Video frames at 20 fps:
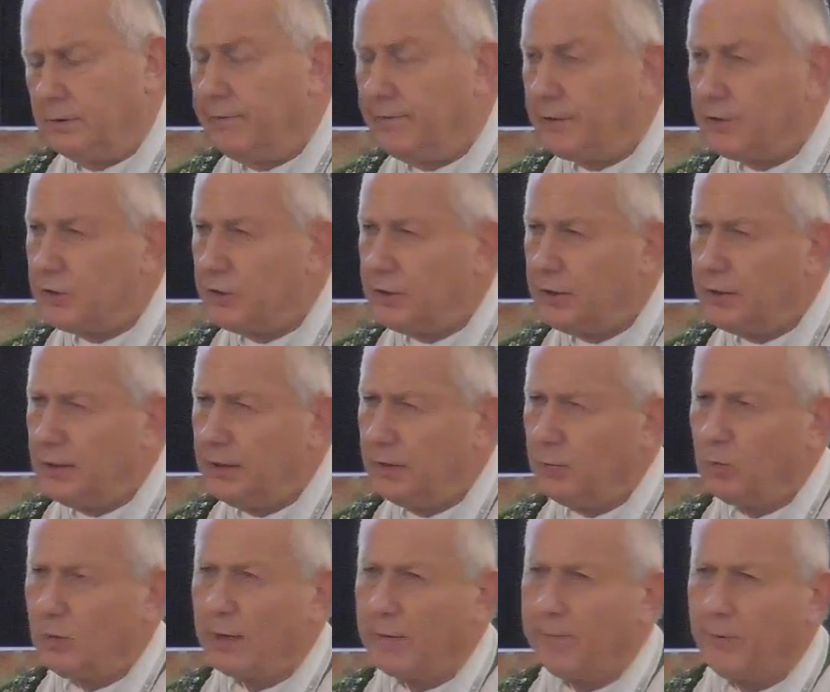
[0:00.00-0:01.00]

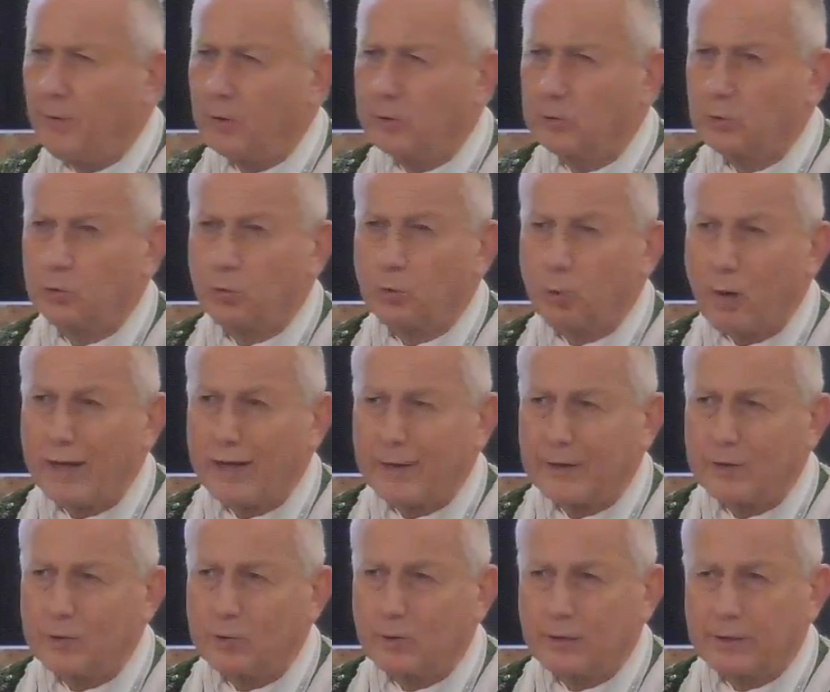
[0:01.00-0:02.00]
L'évangile nous rapporte
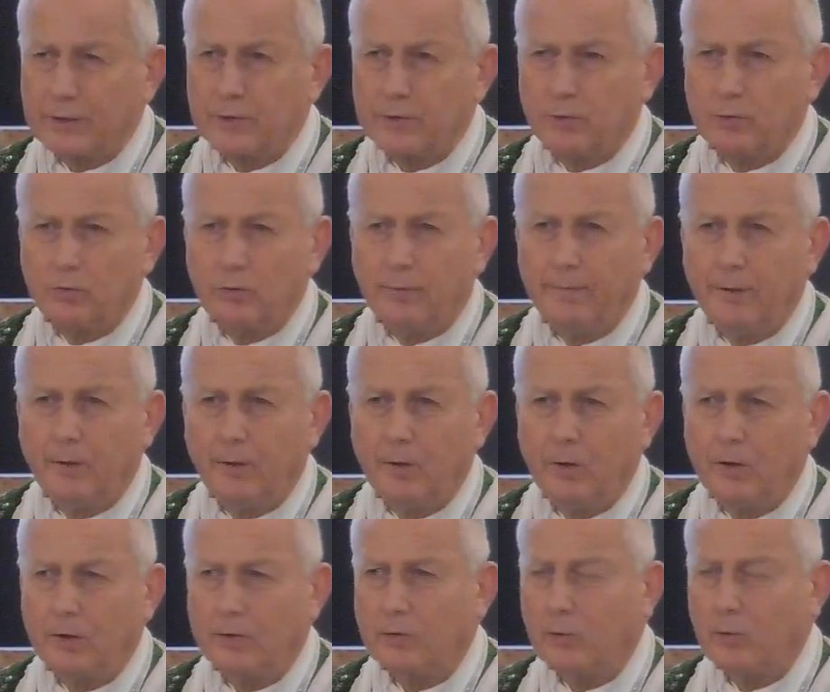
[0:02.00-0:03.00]
trois résurrections des
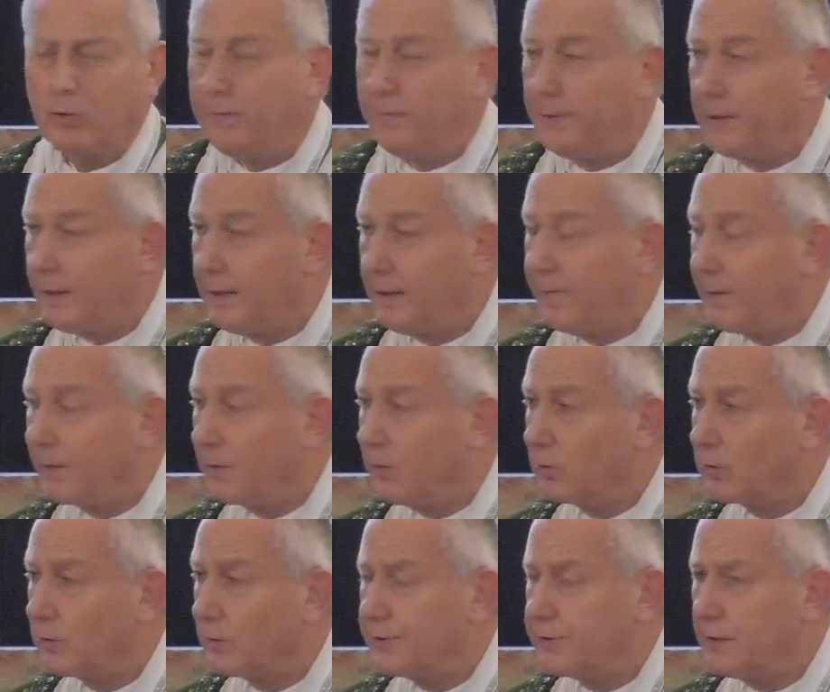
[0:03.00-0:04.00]
morts opérées par
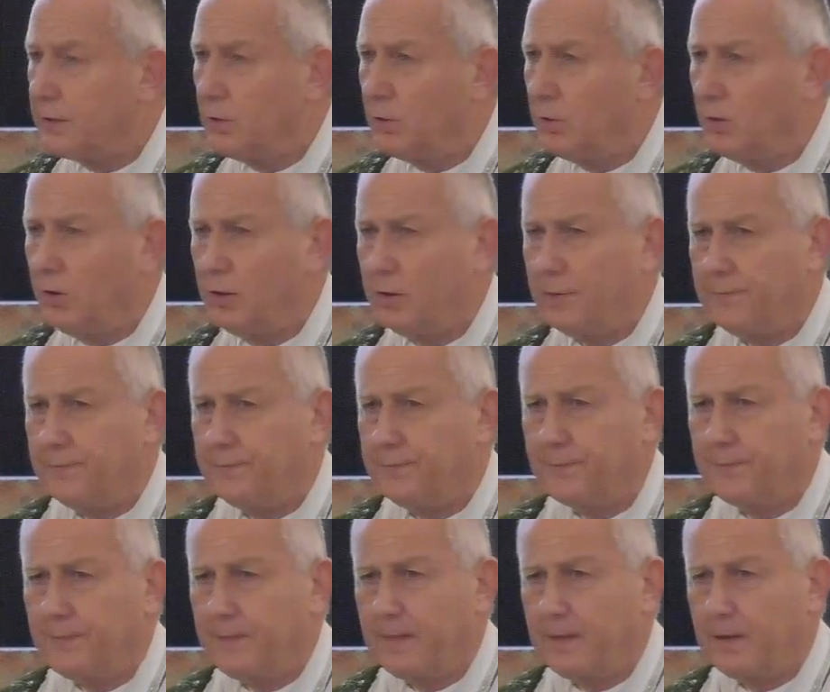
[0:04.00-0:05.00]
notre Seigneur
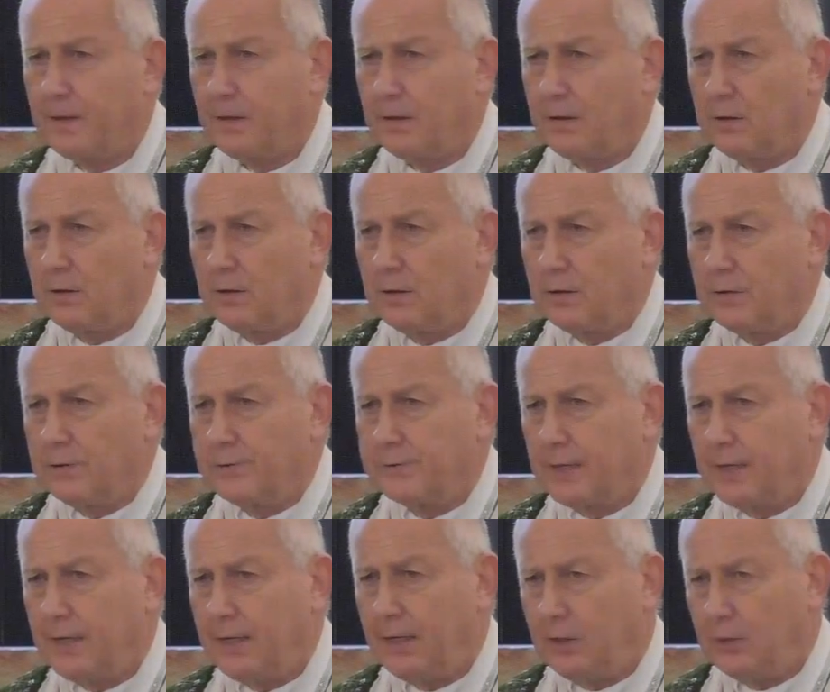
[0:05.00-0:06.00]

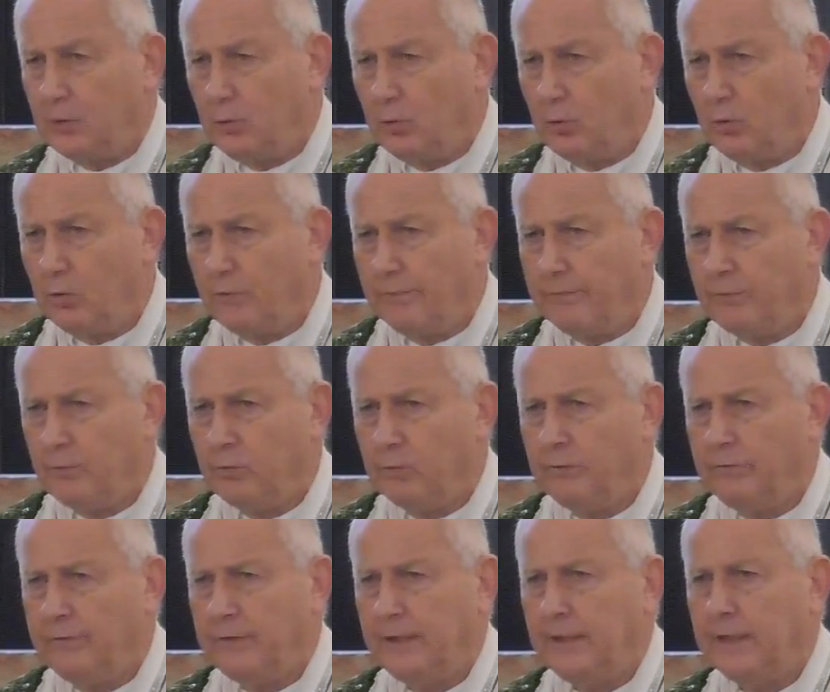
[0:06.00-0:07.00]
celle dont
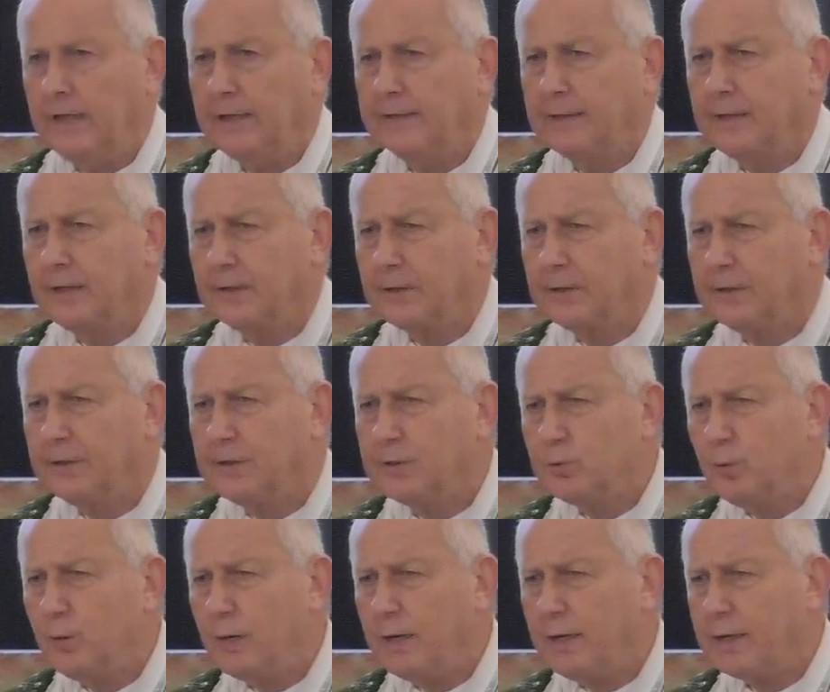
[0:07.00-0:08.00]
vous venez d'entendre
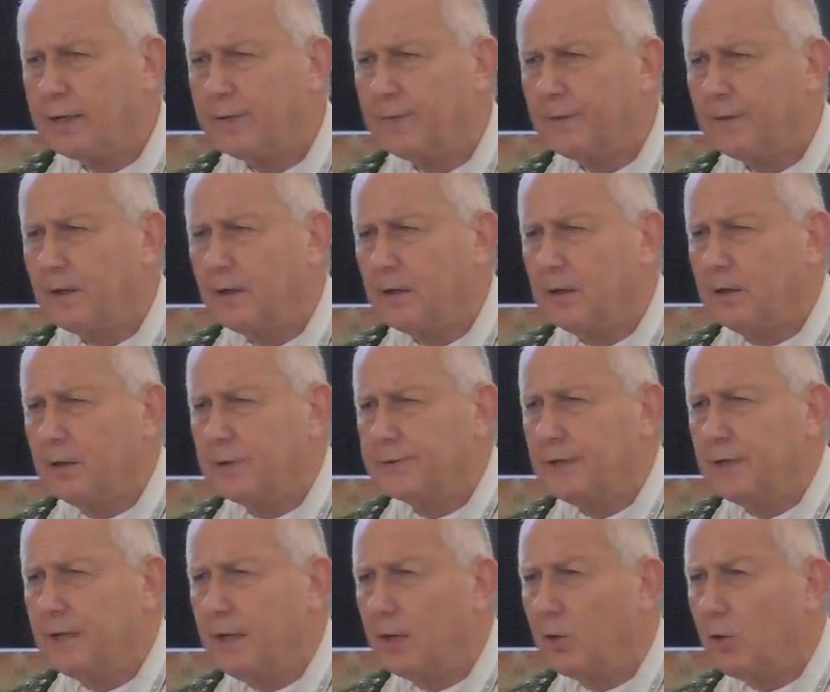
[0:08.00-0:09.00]
l'histoire,
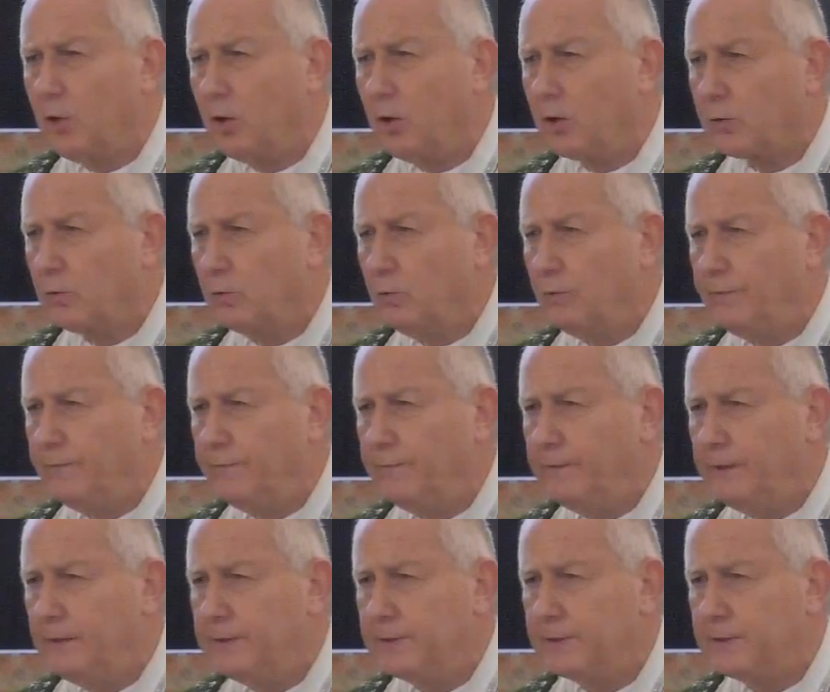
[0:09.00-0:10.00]
c'est encore du
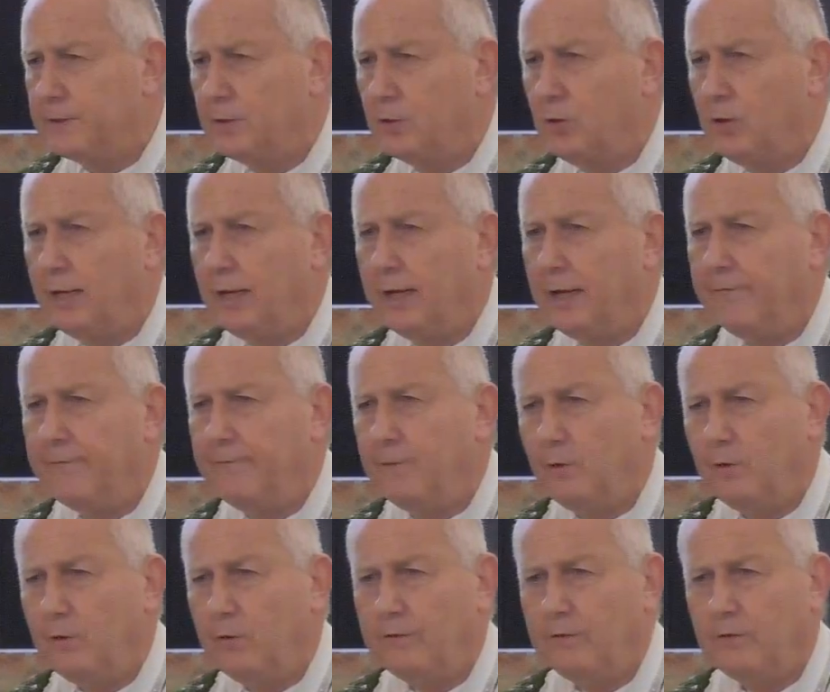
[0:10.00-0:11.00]
fils de la
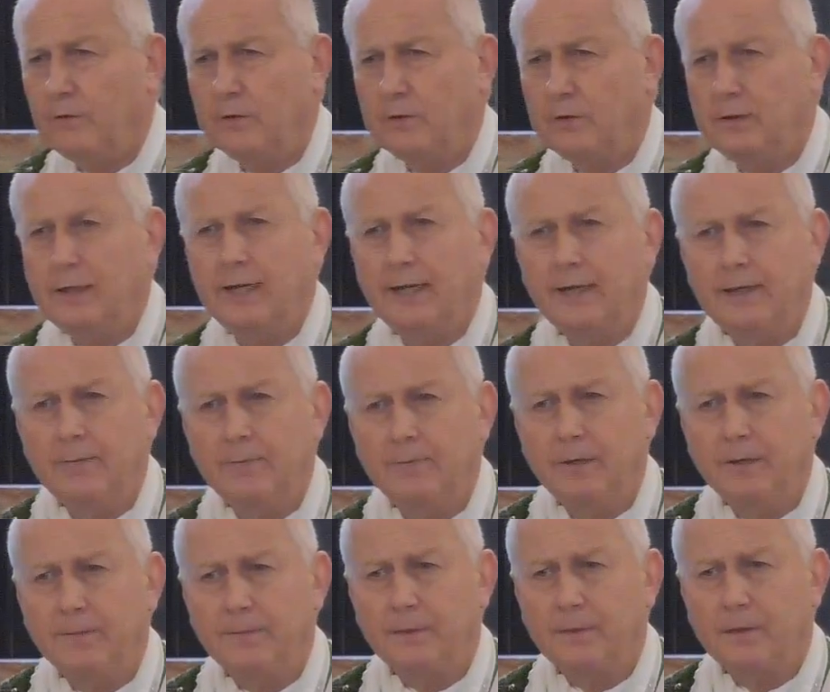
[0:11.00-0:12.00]
veuve
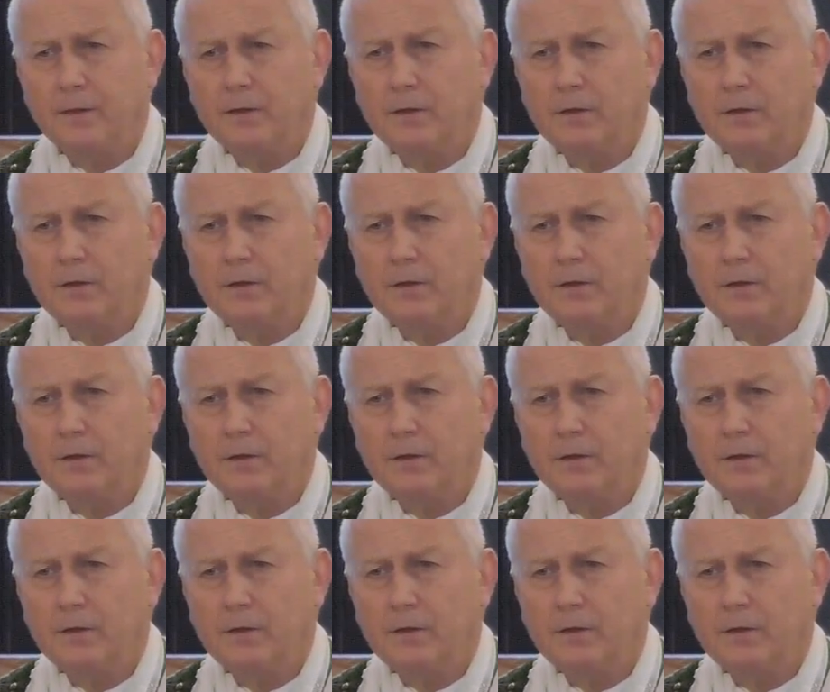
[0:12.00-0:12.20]
d'Énaïm